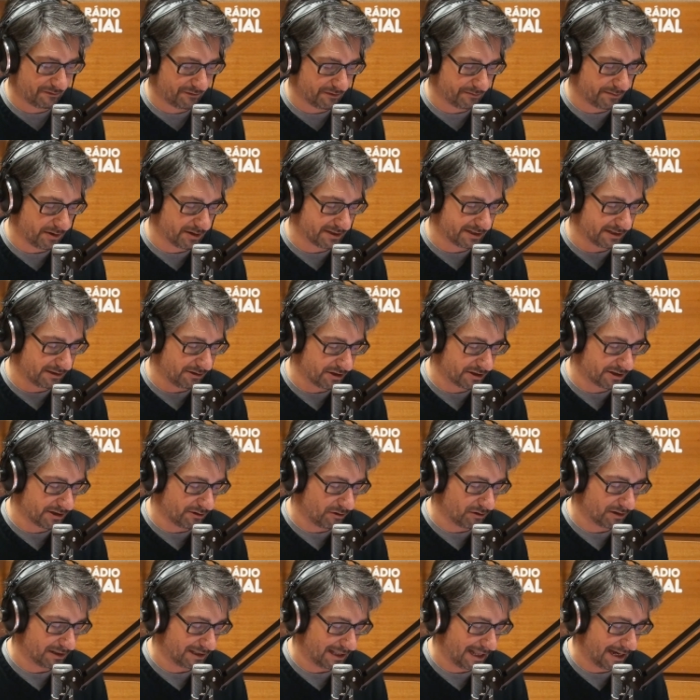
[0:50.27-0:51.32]
famosa loja
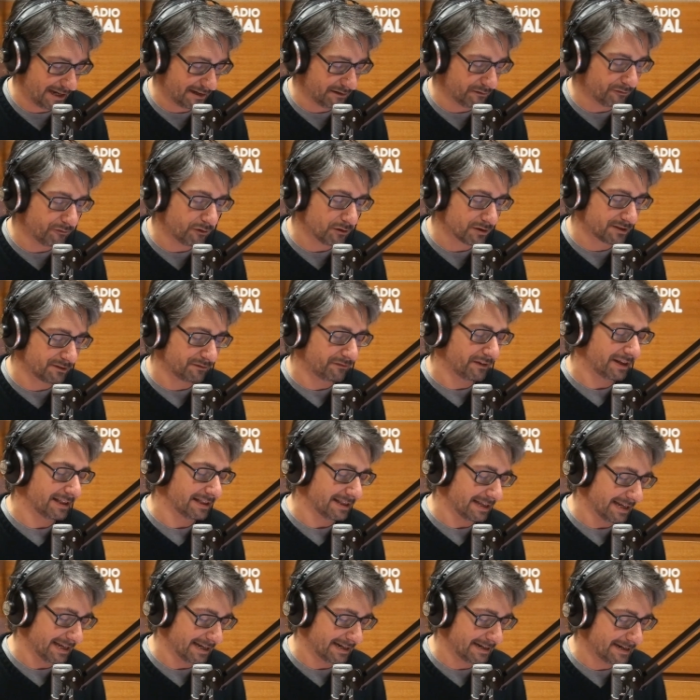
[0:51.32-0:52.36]
online fosse
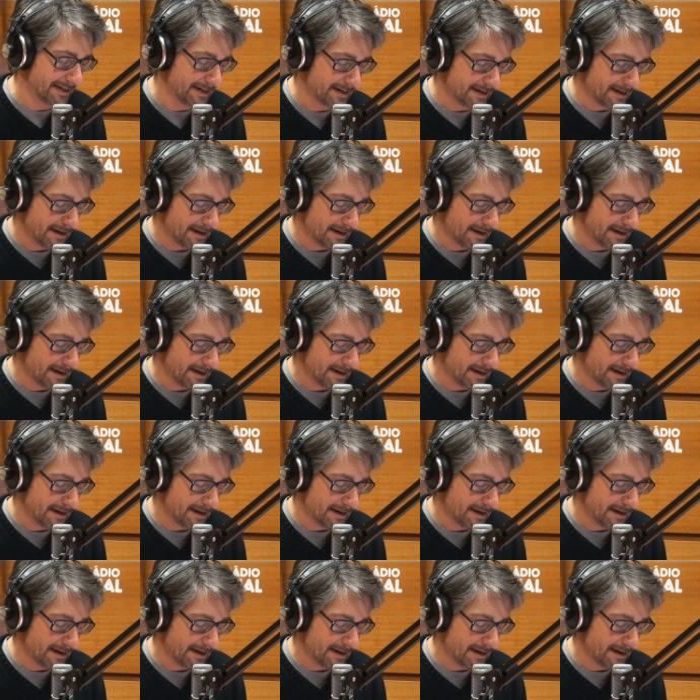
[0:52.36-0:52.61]
vender.